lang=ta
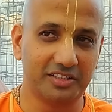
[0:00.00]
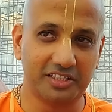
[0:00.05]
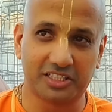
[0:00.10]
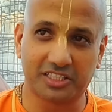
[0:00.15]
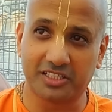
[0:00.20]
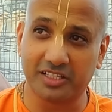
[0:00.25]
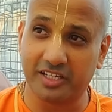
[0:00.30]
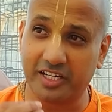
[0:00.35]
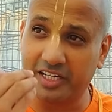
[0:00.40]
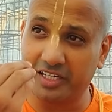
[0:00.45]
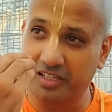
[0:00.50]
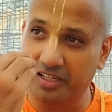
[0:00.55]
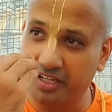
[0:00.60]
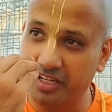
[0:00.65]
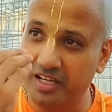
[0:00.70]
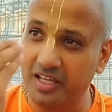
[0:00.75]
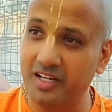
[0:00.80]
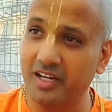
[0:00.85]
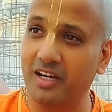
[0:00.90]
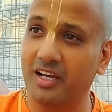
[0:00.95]
கிருஷ்ணரை
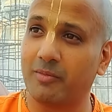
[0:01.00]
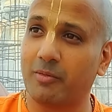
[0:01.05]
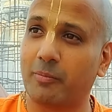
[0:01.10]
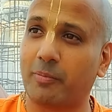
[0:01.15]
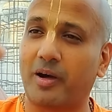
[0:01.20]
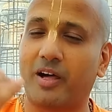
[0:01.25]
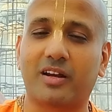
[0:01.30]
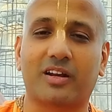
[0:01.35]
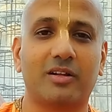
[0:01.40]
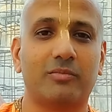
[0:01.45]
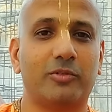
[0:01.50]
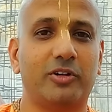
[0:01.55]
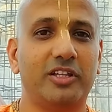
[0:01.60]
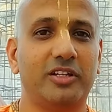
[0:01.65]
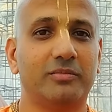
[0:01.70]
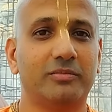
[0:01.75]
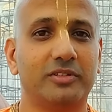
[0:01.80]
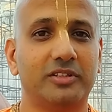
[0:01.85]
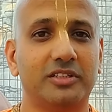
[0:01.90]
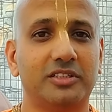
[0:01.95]
நேரில் நம்ம பார்க்க
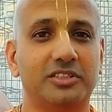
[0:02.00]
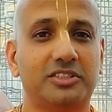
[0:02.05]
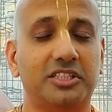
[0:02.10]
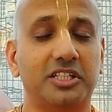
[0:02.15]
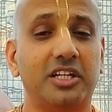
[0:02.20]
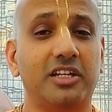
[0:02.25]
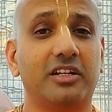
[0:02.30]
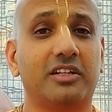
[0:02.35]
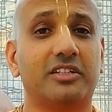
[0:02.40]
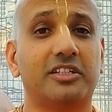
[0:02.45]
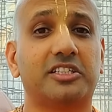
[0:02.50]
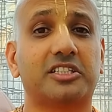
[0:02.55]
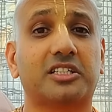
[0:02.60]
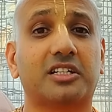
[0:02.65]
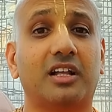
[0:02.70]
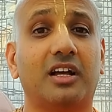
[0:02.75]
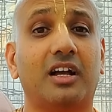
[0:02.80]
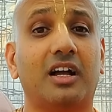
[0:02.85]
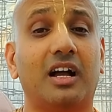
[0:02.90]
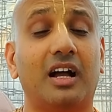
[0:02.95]
முடியும் சீயிங்
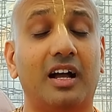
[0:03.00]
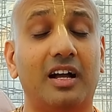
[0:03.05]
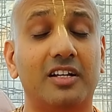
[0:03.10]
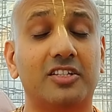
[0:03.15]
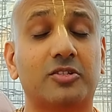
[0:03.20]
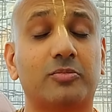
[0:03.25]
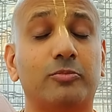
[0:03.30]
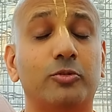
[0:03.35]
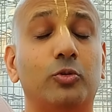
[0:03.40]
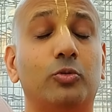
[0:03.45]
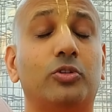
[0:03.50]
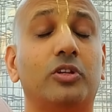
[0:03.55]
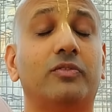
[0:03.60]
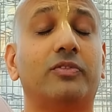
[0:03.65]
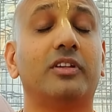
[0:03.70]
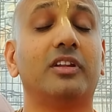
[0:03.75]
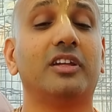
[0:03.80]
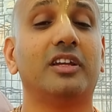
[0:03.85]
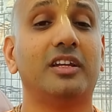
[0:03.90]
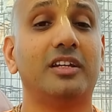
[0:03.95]
கிருஷ்ணா ஆஸ்
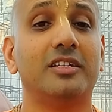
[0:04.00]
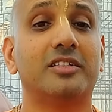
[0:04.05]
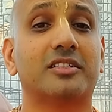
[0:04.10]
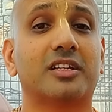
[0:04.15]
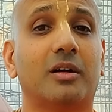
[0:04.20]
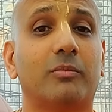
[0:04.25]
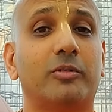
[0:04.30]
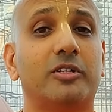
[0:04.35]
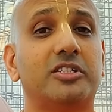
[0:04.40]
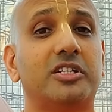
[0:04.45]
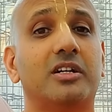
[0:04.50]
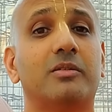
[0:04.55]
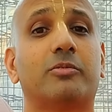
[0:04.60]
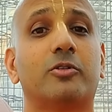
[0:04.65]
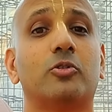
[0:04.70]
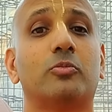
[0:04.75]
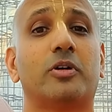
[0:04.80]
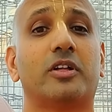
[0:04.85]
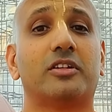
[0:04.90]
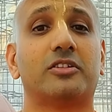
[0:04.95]
பியூட்டிஃபுல் ஹீஸ் இஸ் அப்படின்னு
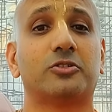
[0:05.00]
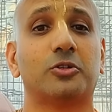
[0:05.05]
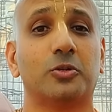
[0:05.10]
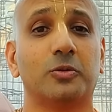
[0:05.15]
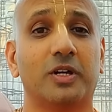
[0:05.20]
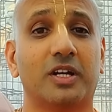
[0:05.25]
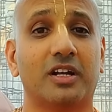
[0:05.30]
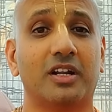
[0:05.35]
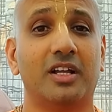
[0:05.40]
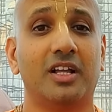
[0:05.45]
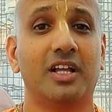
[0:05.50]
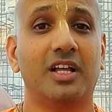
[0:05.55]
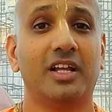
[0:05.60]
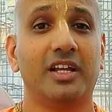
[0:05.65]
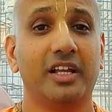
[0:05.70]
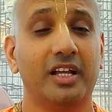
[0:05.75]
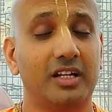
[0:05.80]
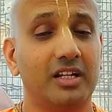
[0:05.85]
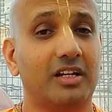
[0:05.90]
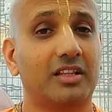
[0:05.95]
ஸ்ரீல பிரபுபாதர் சொல்லுவார்
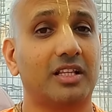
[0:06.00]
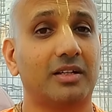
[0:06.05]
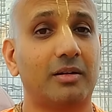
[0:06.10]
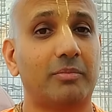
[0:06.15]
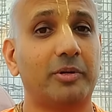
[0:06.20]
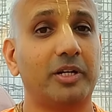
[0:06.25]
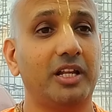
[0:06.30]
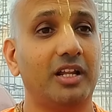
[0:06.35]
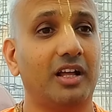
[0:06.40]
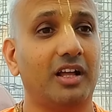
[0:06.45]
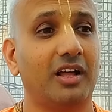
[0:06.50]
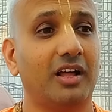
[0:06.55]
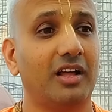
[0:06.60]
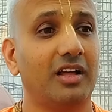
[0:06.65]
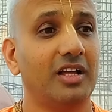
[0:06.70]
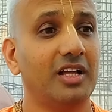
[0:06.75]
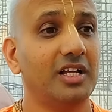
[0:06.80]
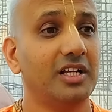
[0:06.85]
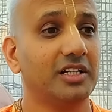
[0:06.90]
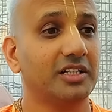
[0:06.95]
என்ன அர்த்தம் அப்படின்னா
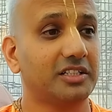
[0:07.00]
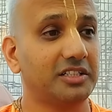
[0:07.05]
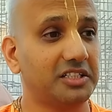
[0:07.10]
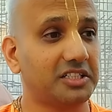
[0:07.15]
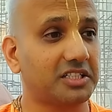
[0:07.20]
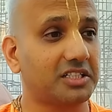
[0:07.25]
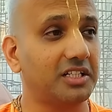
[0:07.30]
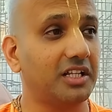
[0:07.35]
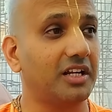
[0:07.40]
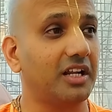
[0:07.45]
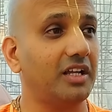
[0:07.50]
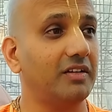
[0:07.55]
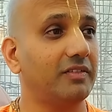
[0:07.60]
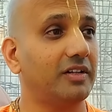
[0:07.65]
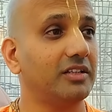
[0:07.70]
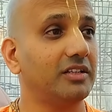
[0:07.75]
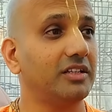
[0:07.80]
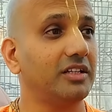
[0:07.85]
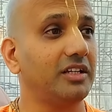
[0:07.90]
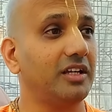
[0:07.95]
கிருஷ்ணரை
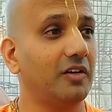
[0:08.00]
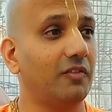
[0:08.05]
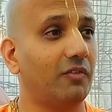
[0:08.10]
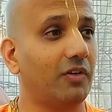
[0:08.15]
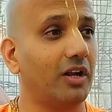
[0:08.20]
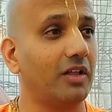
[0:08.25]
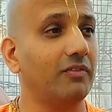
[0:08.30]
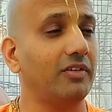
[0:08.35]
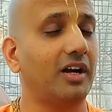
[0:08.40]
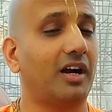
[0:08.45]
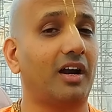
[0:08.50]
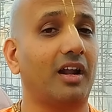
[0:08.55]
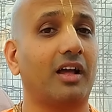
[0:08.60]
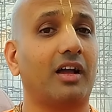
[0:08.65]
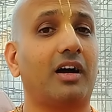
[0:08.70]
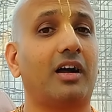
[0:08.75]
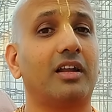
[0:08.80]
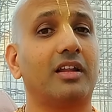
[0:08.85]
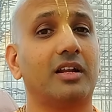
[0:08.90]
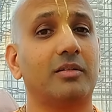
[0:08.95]
வந்து எவ்வளவு
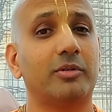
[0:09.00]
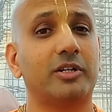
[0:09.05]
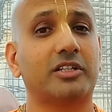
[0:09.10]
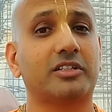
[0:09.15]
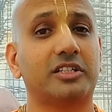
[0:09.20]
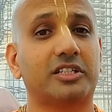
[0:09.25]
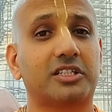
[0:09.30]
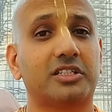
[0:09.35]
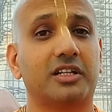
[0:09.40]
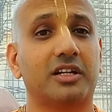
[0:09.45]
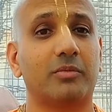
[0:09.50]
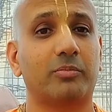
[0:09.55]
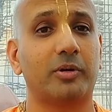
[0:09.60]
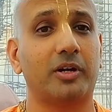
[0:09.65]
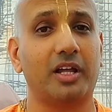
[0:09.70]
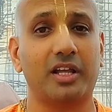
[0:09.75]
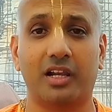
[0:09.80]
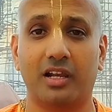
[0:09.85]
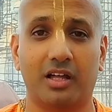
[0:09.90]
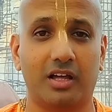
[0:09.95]
அழகான நபர் கிருஷ்ணர்
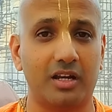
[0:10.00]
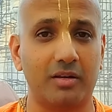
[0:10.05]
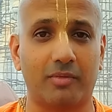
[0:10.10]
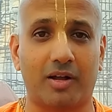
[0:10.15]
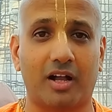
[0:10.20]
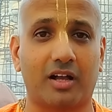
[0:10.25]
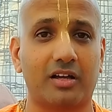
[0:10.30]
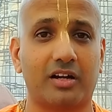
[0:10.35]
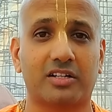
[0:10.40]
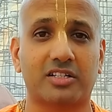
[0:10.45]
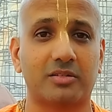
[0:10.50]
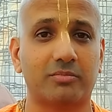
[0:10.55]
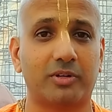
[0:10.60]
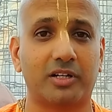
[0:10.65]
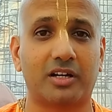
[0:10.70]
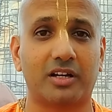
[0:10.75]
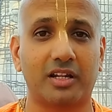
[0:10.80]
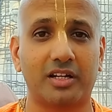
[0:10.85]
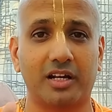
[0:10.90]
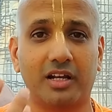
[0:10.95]
அப்படின்னா எல்லாரையும்
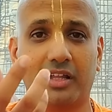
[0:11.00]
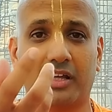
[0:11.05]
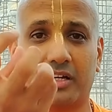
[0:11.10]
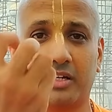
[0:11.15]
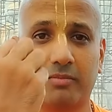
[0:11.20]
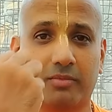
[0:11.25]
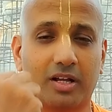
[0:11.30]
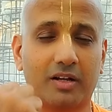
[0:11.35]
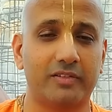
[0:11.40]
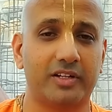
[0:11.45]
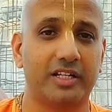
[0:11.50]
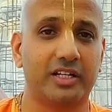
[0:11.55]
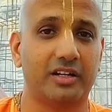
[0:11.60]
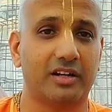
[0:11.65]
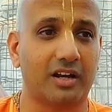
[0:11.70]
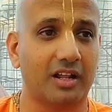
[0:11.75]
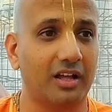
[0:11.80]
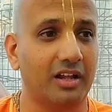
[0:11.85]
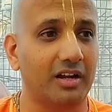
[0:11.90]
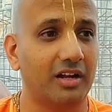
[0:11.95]
ஆக்கர்ஷணம் பண்ணுறார் எல்லாரையும்
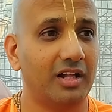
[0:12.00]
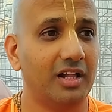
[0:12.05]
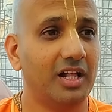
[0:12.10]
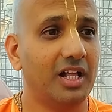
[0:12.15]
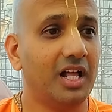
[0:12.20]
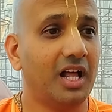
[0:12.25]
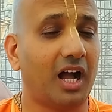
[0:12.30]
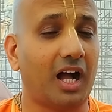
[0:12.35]
கவருகின்றார்